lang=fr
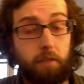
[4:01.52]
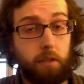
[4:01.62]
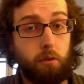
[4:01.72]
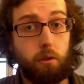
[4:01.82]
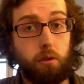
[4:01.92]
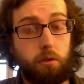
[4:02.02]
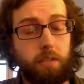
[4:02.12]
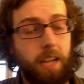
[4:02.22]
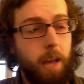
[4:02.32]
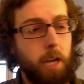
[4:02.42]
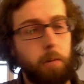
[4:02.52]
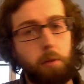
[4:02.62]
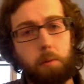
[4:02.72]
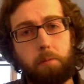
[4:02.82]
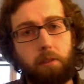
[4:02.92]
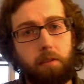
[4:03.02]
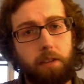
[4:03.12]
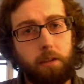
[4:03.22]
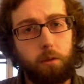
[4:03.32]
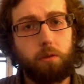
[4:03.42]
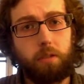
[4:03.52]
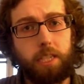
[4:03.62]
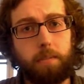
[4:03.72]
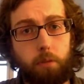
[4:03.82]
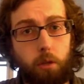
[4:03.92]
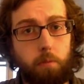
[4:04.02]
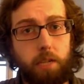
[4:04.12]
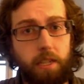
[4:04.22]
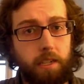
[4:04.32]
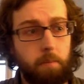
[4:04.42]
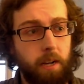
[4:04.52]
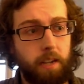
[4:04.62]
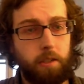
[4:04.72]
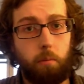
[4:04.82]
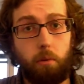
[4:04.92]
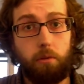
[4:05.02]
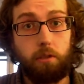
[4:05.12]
faire ce genre de choses, mais comment je fais pour avoir d'autres types d'objets, comme par exemple une